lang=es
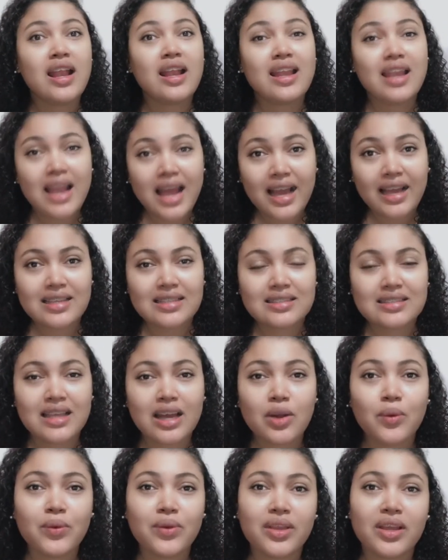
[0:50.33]
la que
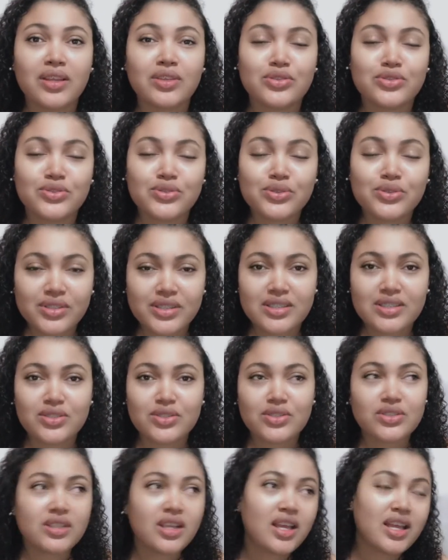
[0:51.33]
están cuidando sus
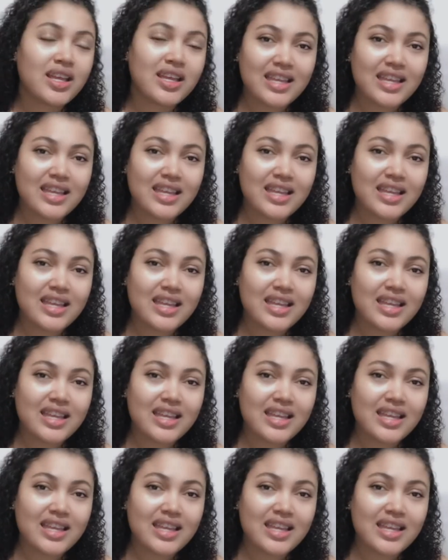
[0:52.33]
rizos